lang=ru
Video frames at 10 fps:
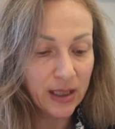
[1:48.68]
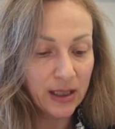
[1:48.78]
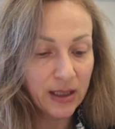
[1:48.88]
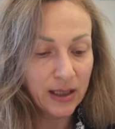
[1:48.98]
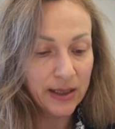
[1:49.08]
И
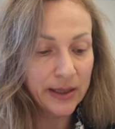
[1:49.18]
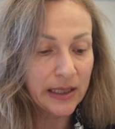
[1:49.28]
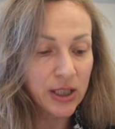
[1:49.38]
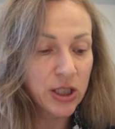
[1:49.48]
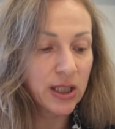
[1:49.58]

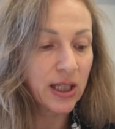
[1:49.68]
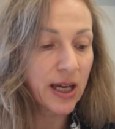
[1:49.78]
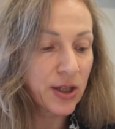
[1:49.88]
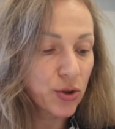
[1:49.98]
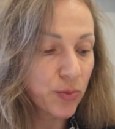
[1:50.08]
лично
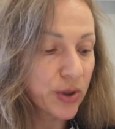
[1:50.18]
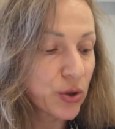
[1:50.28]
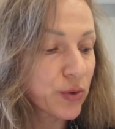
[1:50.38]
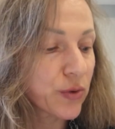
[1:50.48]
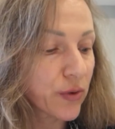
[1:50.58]
я еще
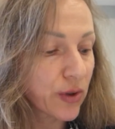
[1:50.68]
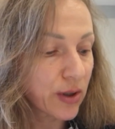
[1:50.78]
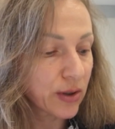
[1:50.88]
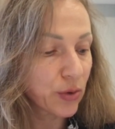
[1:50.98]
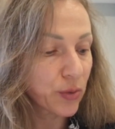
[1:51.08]

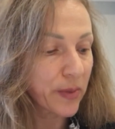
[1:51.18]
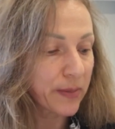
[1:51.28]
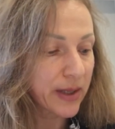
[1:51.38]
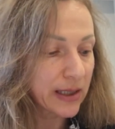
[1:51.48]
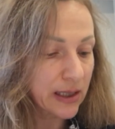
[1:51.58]
почувствовала тот
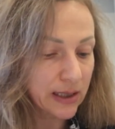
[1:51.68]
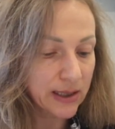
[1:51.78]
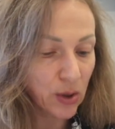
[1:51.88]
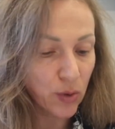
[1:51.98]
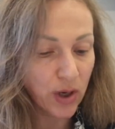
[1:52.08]
момент,
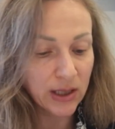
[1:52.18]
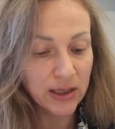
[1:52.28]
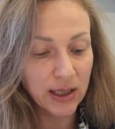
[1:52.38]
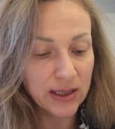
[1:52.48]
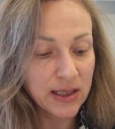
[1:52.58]
когда
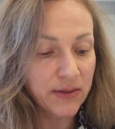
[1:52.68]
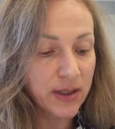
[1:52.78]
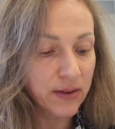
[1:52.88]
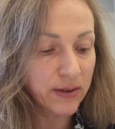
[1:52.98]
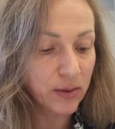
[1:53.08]
куратор
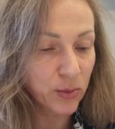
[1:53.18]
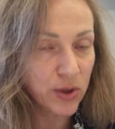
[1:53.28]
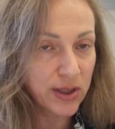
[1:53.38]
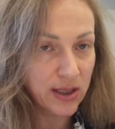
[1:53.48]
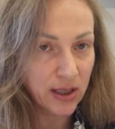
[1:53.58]
активировал
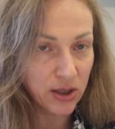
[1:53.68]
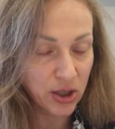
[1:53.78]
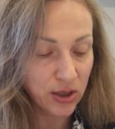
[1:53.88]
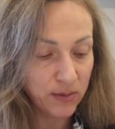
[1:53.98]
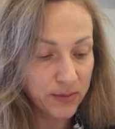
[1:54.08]
мой
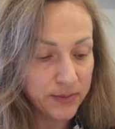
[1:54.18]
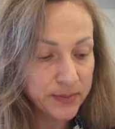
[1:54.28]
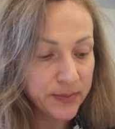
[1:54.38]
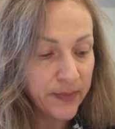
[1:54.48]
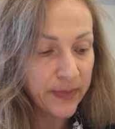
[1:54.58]
стержень.
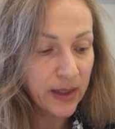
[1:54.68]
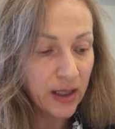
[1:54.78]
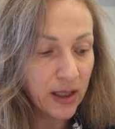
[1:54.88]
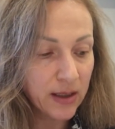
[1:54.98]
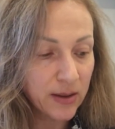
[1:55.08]

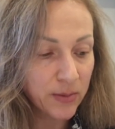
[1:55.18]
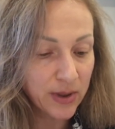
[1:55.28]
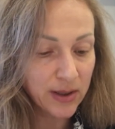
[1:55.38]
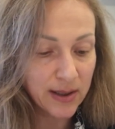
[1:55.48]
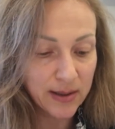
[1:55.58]
Это
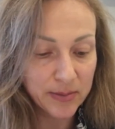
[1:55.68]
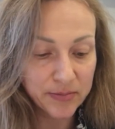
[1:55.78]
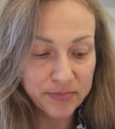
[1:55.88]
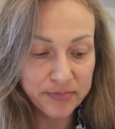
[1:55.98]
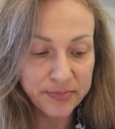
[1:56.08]
было
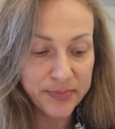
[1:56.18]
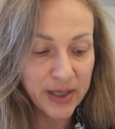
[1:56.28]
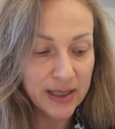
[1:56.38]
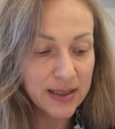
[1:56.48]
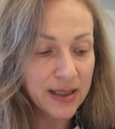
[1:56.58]

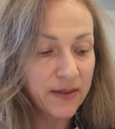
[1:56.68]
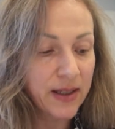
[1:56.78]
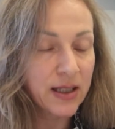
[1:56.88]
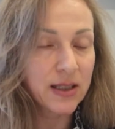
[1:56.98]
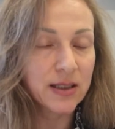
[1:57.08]

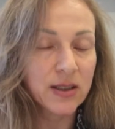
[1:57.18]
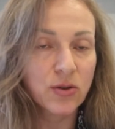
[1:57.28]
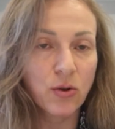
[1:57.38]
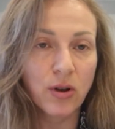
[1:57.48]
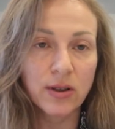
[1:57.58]
прикосновение
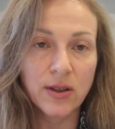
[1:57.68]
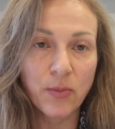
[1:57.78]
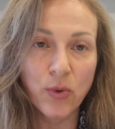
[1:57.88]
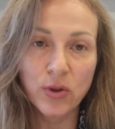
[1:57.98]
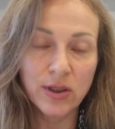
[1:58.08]
настолько
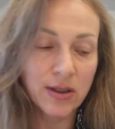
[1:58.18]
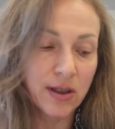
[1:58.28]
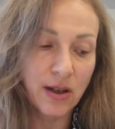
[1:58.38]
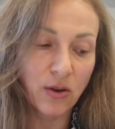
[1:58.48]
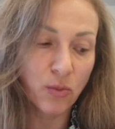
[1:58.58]

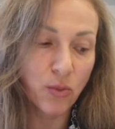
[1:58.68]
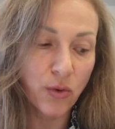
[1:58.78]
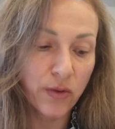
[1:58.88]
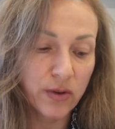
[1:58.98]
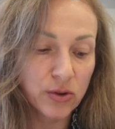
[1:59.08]
наполнено
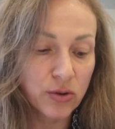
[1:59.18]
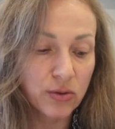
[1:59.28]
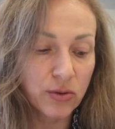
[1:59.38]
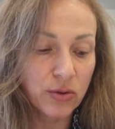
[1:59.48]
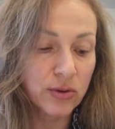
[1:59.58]
любовью,
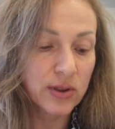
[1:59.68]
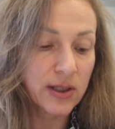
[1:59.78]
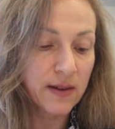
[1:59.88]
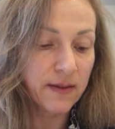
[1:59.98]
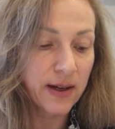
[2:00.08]
что
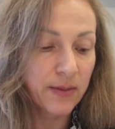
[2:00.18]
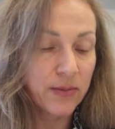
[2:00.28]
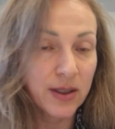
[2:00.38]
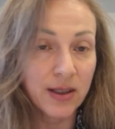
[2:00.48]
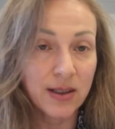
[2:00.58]

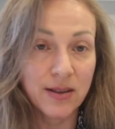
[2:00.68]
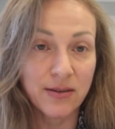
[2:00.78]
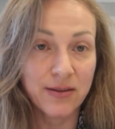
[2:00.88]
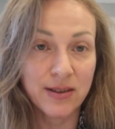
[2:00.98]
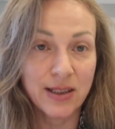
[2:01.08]
словами
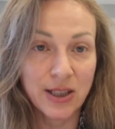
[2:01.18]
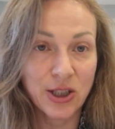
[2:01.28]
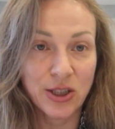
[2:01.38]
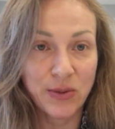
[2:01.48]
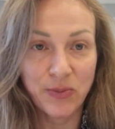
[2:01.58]
этого
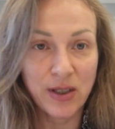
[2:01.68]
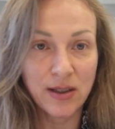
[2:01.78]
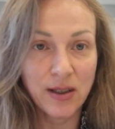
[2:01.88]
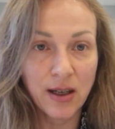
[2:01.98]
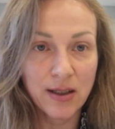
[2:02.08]
даже не
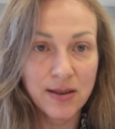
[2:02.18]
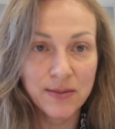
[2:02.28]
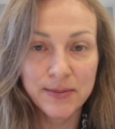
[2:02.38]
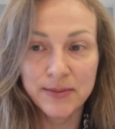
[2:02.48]
передать.